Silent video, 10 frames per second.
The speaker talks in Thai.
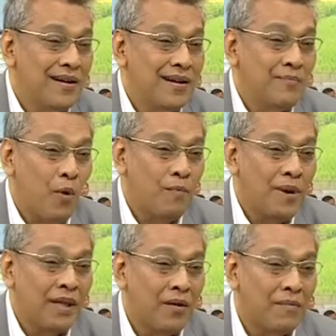คือผม
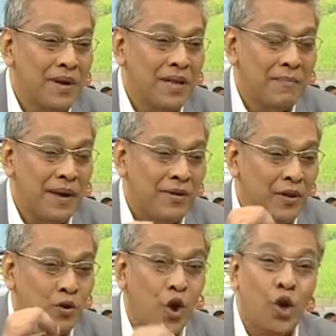ไม่จำเป็นว่า
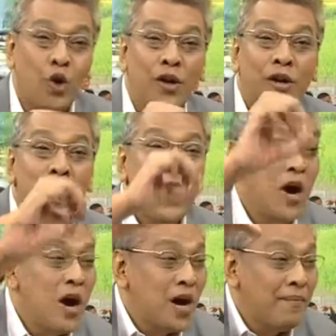ต้องจอดรถแล้วก็เดิ
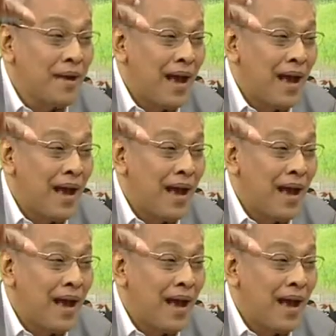นไป